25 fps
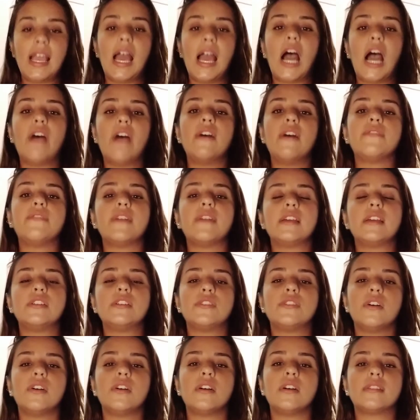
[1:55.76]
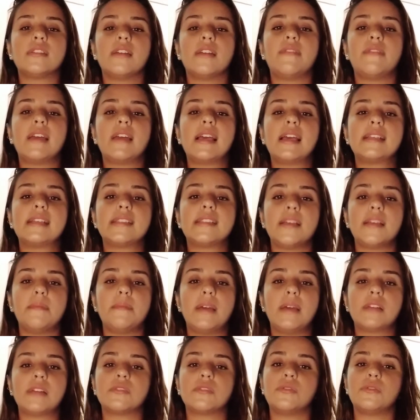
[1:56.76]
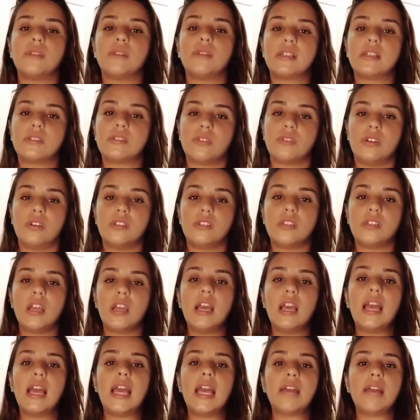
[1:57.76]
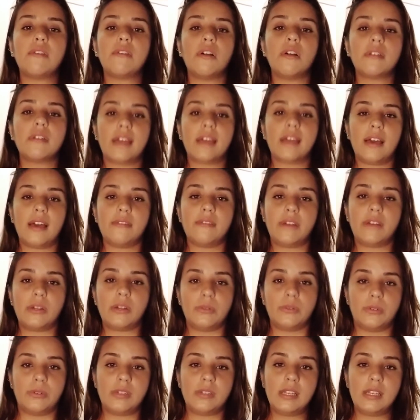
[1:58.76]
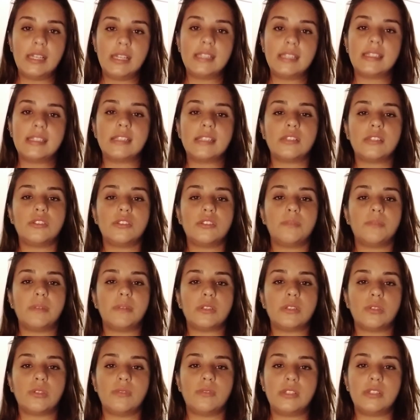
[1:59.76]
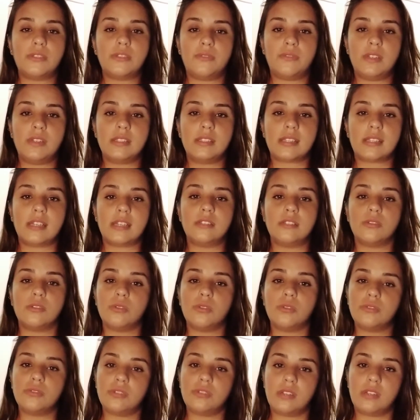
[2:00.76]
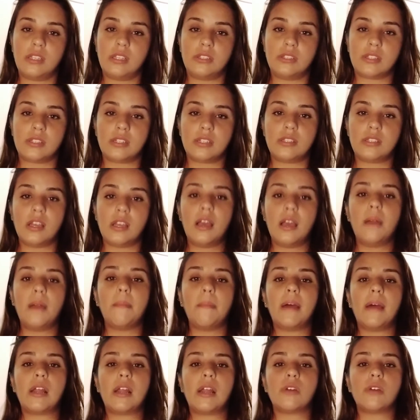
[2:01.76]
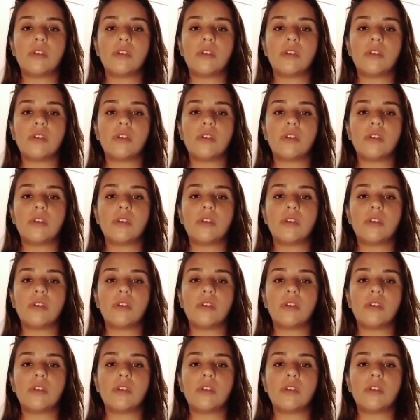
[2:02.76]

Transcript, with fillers: A UFRJ vem recebendo doações em qualquer valor, seja de pessoas físicas ou jurídicas, para